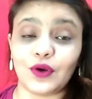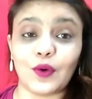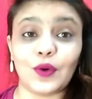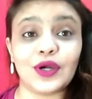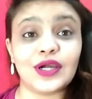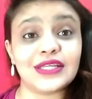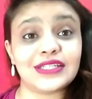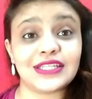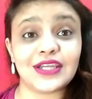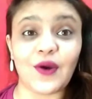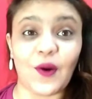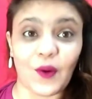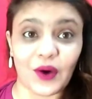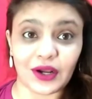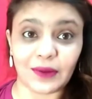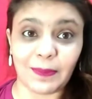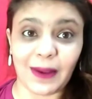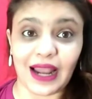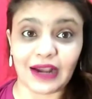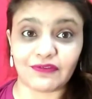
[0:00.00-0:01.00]
उनको किसी
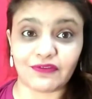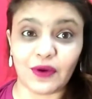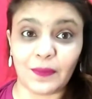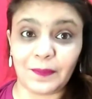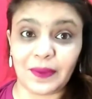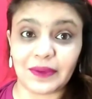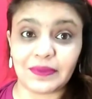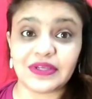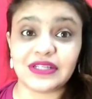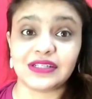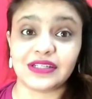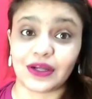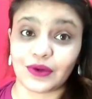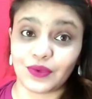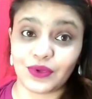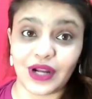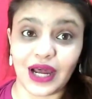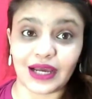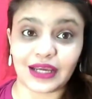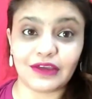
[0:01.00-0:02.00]
और प्लेटफॉर्म पे भी
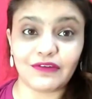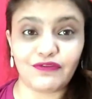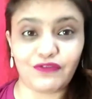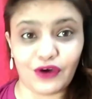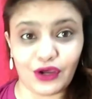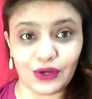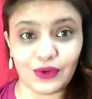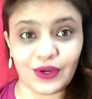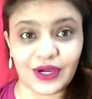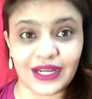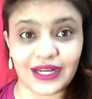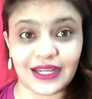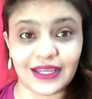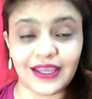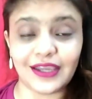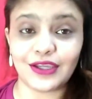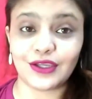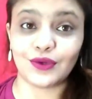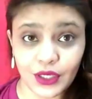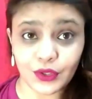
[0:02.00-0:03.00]
ज़रूर आके फॉलो
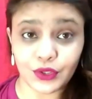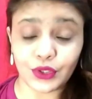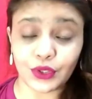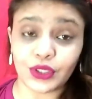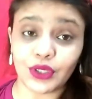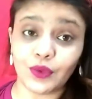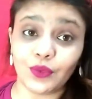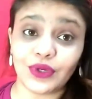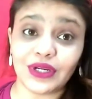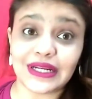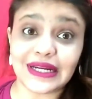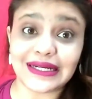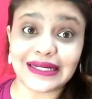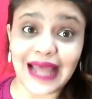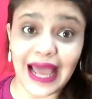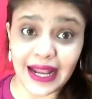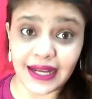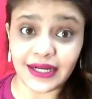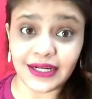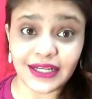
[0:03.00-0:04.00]
करेंगे क्योंकि क्योंकि उनके
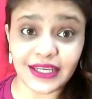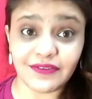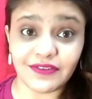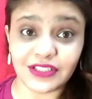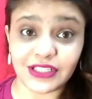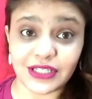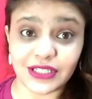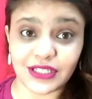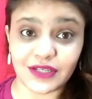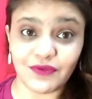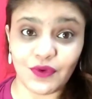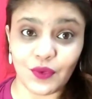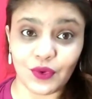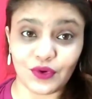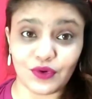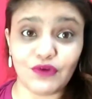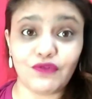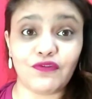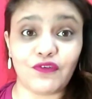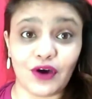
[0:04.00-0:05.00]
टैलेंट की वजह से वो
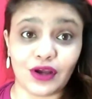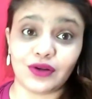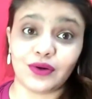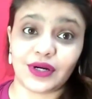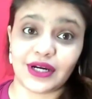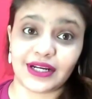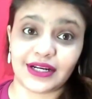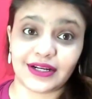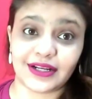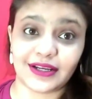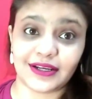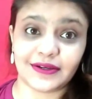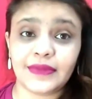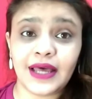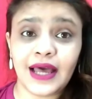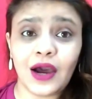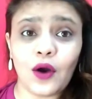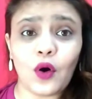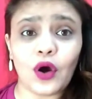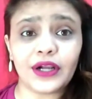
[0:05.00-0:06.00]
उनको फॉलो कर रहे
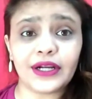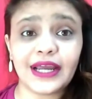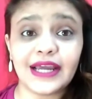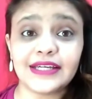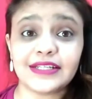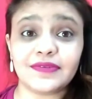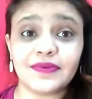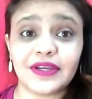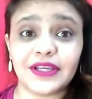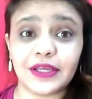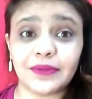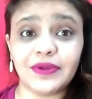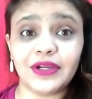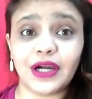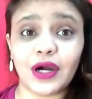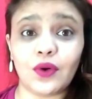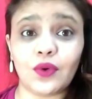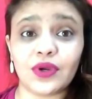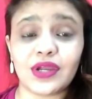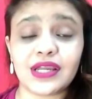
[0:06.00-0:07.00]
हैं और गाइज मैं ये भी
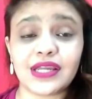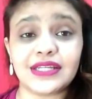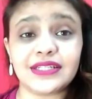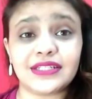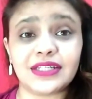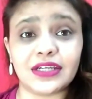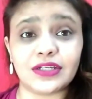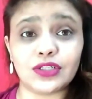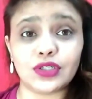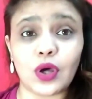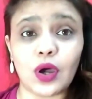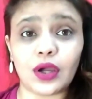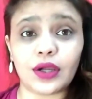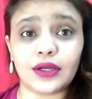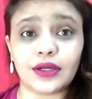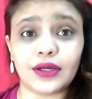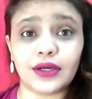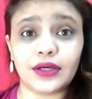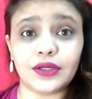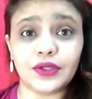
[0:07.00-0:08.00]
कहूँगी कि टिकटॉक
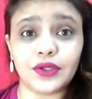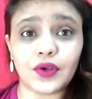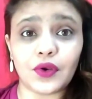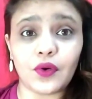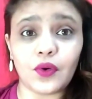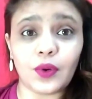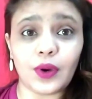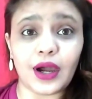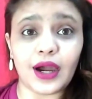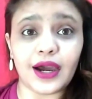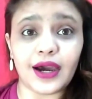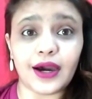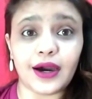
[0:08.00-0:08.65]
यू नो